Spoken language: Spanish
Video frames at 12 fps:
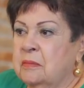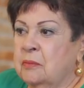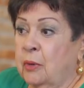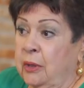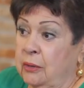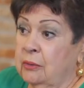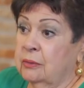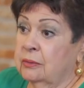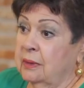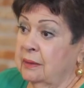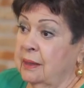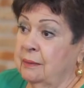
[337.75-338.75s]
Bueno,
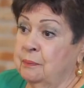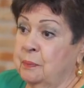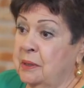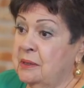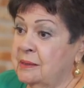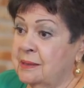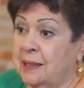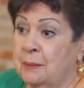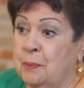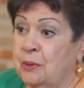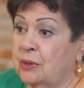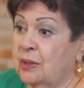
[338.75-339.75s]
desde el
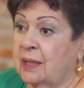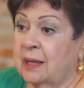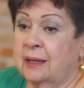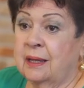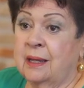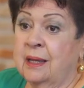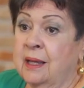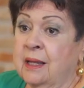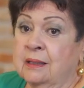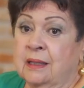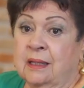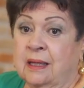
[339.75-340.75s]
principio, desde que,
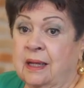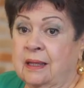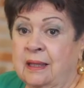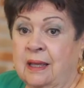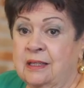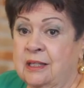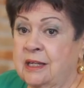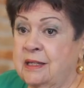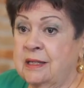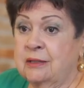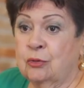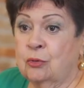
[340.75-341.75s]
desde que
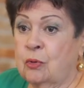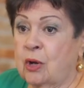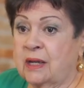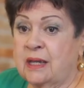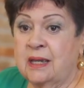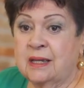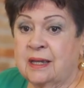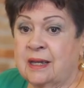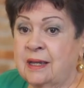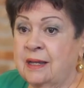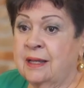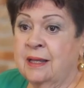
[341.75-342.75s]
Gigi tuvo aquí,
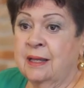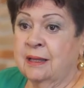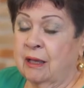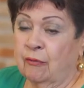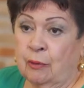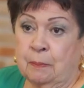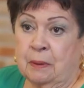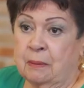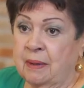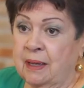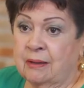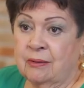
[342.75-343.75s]
que, que fue el
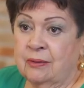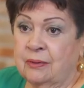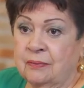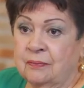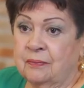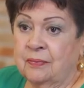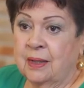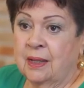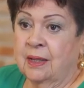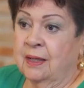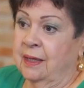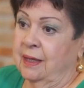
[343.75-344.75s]
primero,
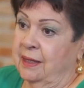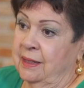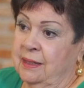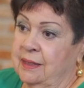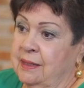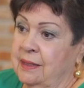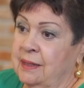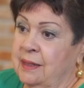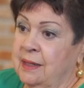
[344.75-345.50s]
eh,